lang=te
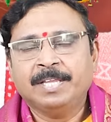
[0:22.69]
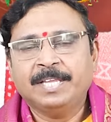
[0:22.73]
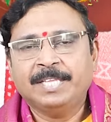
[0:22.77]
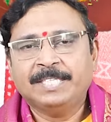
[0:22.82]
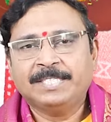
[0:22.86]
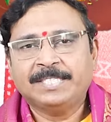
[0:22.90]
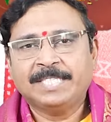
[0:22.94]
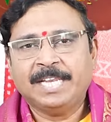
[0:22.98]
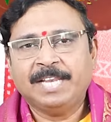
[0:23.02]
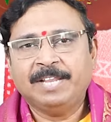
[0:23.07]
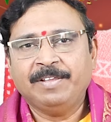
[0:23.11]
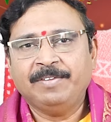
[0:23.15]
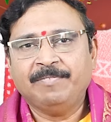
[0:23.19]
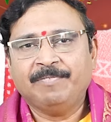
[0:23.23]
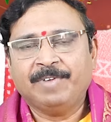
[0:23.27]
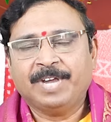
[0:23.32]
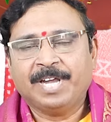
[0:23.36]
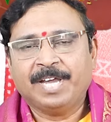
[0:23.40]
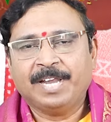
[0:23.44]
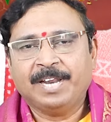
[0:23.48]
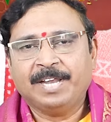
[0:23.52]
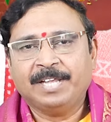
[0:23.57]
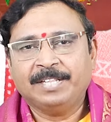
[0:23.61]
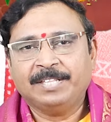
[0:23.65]
ఈ శని
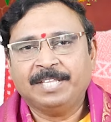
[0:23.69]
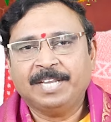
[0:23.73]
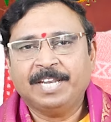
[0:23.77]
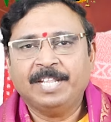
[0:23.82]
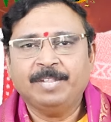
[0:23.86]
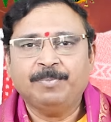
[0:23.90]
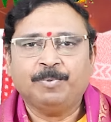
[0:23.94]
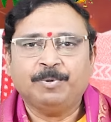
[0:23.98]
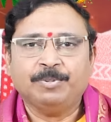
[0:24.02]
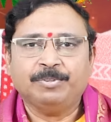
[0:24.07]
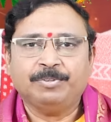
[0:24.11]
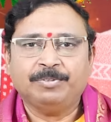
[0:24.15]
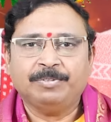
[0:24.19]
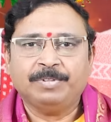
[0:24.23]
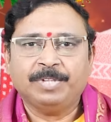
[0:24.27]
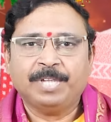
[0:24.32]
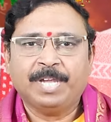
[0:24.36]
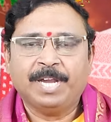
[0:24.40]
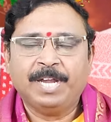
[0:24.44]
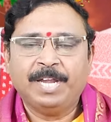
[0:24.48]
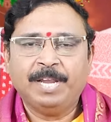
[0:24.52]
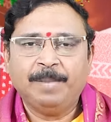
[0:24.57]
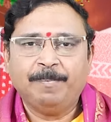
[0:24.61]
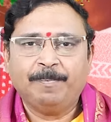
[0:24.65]
వక్రగతి అనేది పోతుంది
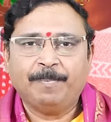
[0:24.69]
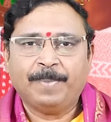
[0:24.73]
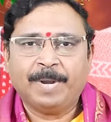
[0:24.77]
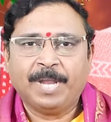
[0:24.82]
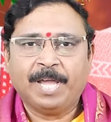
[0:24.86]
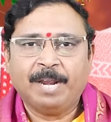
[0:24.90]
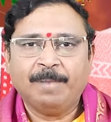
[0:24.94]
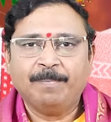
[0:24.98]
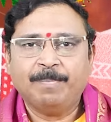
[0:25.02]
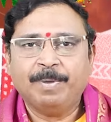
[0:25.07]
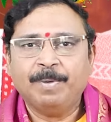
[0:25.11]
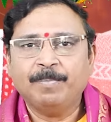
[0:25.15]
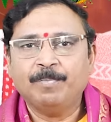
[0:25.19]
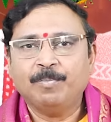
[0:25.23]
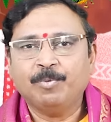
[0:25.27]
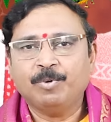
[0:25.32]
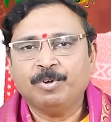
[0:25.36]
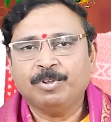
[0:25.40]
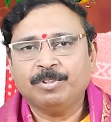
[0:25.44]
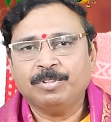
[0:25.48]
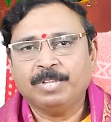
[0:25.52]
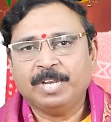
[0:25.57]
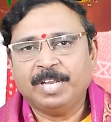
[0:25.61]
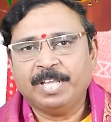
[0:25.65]
అంటే ప్రారంభం
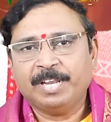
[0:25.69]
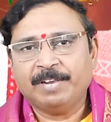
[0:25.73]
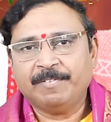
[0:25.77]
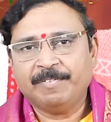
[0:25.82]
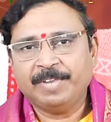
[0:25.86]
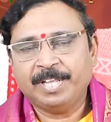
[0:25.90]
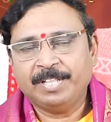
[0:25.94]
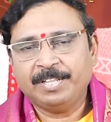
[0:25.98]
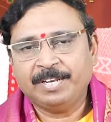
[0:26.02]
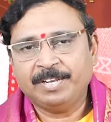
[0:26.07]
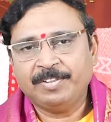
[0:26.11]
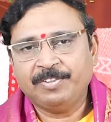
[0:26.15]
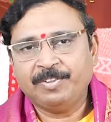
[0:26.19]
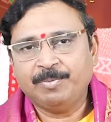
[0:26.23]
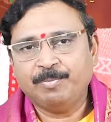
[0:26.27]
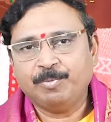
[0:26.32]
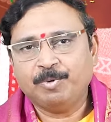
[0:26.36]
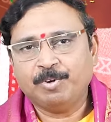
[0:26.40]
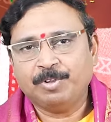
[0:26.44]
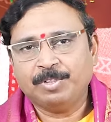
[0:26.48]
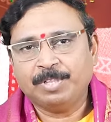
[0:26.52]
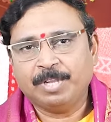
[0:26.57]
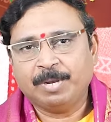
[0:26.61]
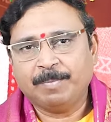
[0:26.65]
మూడు వందల ఇరవై ఐదు నుంచి
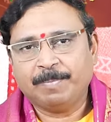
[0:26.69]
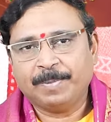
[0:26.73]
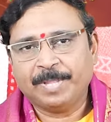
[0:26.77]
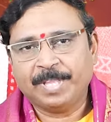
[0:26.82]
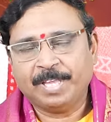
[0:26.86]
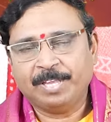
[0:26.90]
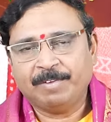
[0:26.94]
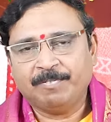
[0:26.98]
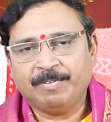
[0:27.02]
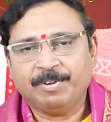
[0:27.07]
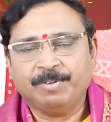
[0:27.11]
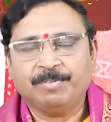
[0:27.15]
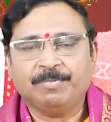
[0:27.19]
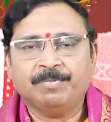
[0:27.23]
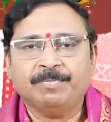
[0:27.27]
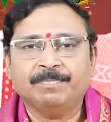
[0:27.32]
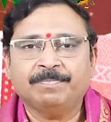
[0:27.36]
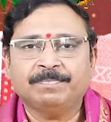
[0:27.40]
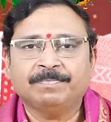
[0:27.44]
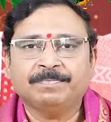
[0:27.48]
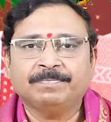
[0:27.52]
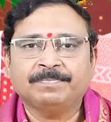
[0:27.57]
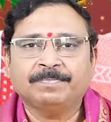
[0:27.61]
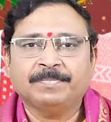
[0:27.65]
మూడు వందల పదిహేను వరకు
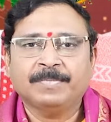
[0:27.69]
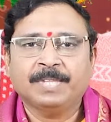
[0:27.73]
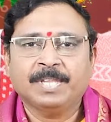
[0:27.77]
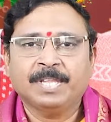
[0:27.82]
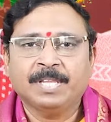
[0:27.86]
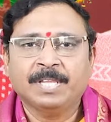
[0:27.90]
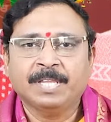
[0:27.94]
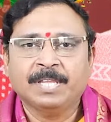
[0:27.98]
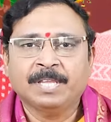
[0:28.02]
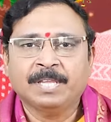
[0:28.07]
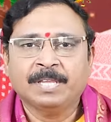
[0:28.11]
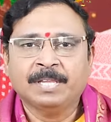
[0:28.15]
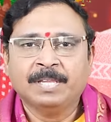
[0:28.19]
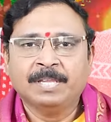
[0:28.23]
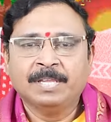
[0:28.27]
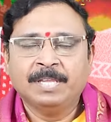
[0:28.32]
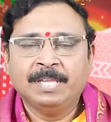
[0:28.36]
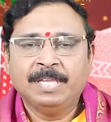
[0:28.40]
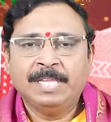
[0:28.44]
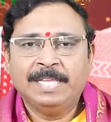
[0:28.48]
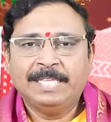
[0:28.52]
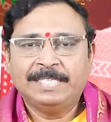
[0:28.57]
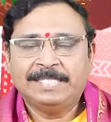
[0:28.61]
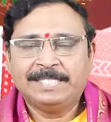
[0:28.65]

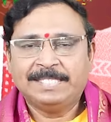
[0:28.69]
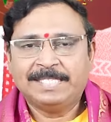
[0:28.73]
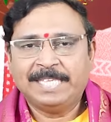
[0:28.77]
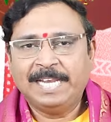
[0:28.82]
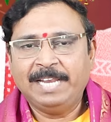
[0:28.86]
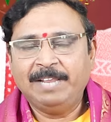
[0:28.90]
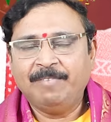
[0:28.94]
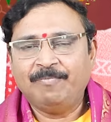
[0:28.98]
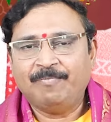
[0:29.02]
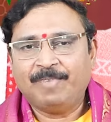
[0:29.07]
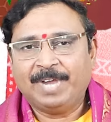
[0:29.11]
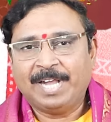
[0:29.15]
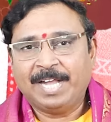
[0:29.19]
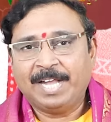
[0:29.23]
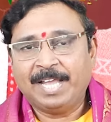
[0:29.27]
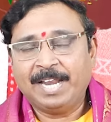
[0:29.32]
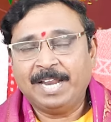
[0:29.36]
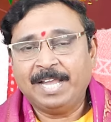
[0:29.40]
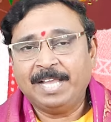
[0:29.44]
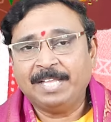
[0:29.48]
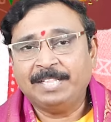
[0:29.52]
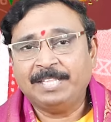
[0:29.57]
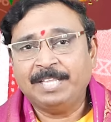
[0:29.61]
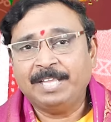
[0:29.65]
ఈ శని
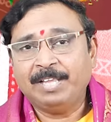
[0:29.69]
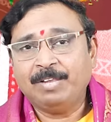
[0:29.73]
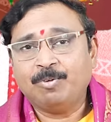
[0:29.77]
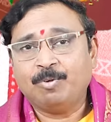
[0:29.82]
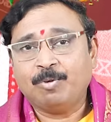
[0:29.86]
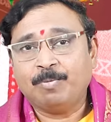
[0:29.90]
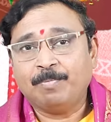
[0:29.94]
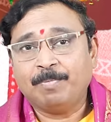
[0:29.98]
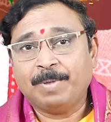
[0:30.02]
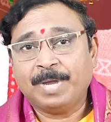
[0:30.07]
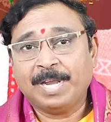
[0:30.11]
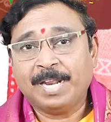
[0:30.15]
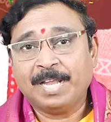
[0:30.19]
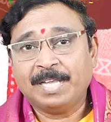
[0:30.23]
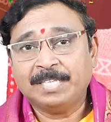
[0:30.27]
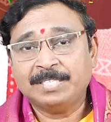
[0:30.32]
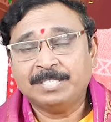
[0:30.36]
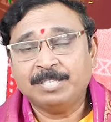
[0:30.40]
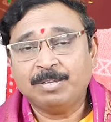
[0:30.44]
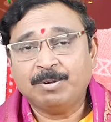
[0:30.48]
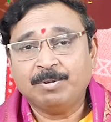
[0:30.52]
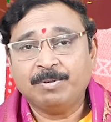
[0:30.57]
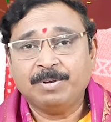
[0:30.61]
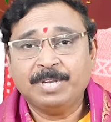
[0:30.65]
వక్రగతి
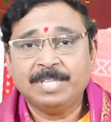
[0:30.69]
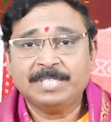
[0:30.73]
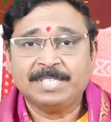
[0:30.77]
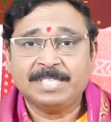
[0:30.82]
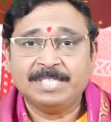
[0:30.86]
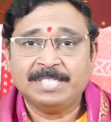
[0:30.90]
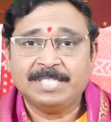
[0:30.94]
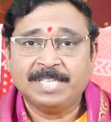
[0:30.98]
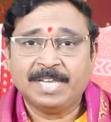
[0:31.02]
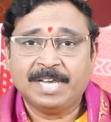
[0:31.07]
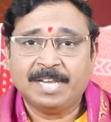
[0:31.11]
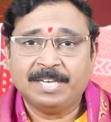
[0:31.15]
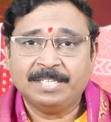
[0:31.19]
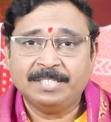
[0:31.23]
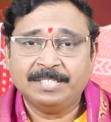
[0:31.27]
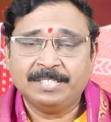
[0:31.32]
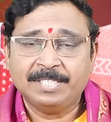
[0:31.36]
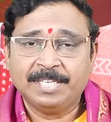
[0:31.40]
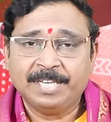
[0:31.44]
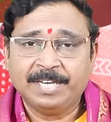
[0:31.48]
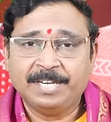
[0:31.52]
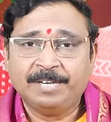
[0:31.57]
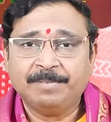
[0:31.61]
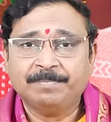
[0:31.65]
కుంభరాశిలోనే సంచారం
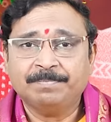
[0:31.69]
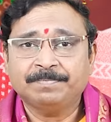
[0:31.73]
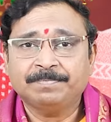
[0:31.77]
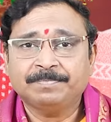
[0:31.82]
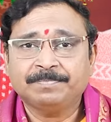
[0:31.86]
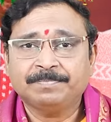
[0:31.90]
చేయటం